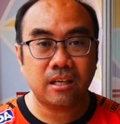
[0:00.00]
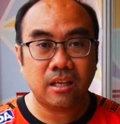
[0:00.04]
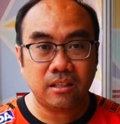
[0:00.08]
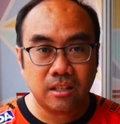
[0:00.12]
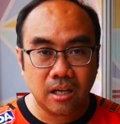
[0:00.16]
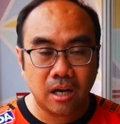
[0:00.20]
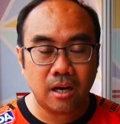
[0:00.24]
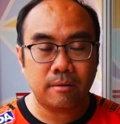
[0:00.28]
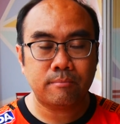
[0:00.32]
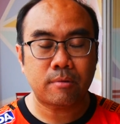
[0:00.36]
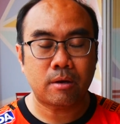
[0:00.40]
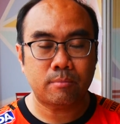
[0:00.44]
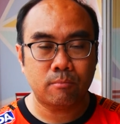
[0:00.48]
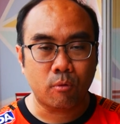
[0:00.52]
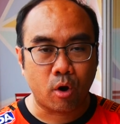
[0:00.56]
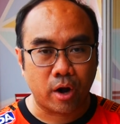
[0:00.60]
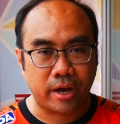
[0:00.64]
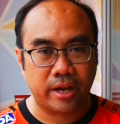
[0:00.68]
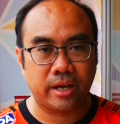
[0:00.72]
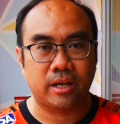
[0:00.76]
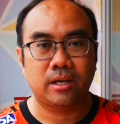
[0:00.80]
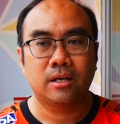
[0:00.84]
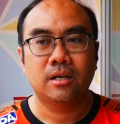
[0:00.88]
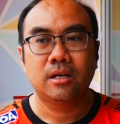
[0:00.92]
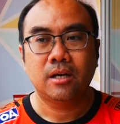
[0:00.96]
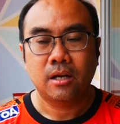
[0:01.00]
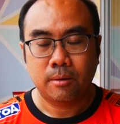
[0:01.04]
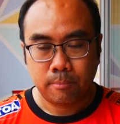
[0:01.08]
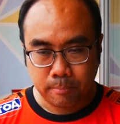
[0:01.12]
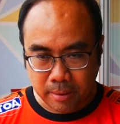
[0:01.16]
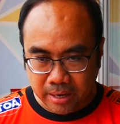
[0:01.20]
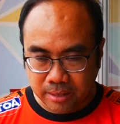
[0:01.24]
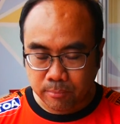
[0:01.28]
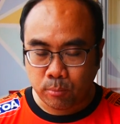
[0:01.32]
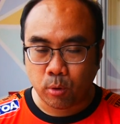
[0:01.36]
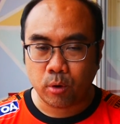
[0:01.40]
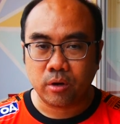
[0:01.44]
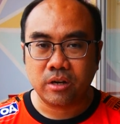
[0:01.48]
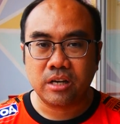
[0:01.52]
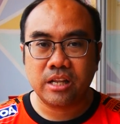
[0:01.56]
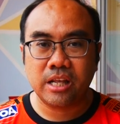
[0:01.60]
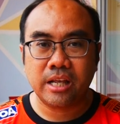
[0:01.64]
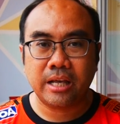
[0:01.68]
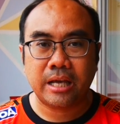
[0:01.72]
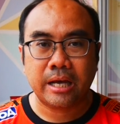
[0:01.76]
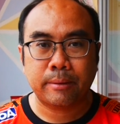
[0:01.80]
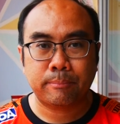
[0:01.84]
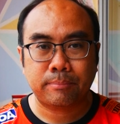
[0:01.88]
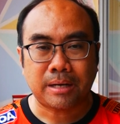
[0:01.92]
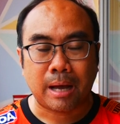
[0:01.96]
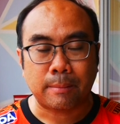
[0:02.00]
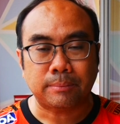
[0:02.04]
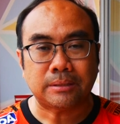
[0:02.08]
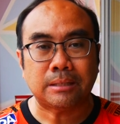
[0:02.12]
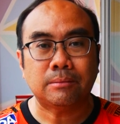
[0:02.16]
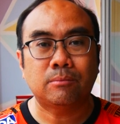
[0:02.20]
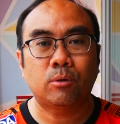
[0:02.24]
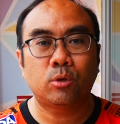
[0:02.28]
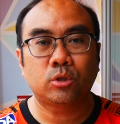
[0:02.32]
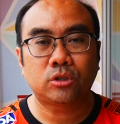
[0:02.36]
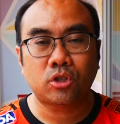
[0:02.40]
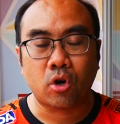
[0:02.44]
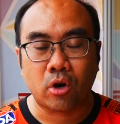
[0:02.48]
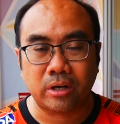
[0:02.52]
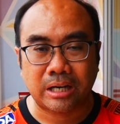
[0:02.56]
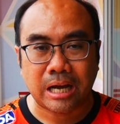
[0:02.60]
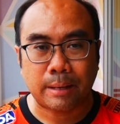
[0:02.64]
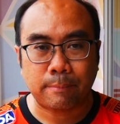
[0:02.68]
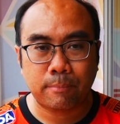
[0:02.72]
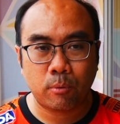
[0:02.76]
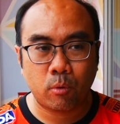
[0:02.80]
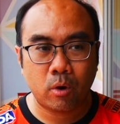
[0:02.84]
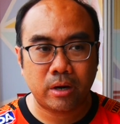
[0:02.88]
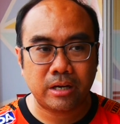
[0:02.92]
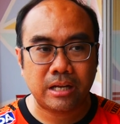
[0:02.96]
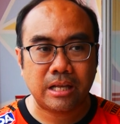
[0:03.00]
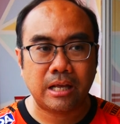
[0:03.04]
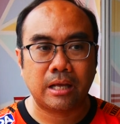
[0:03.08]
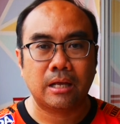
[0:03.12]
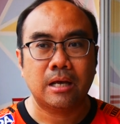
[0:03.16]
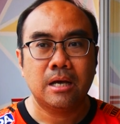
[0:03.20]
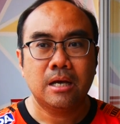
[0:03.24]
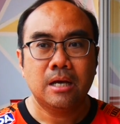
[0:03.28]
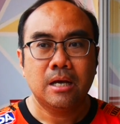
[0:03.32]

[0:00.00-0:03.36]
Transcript: เยอะๆบ่อยๆ เป็นผลดีกับสโมสรครับ เพราะว่านี่